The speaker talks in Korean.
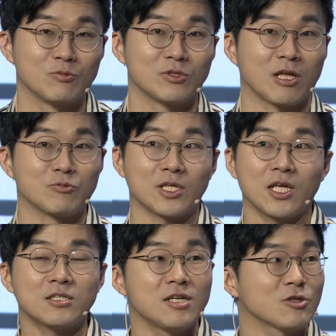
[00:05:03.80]
분들 대부분 다
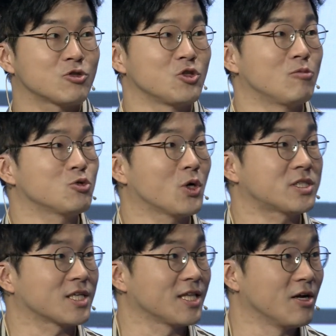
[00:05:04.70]
테슬라 주식 너무
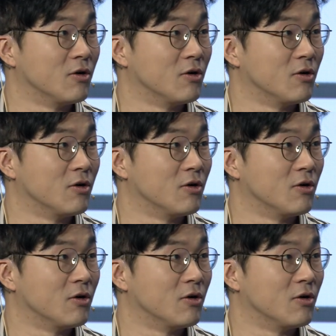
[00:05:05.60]
좋아하시잖아요.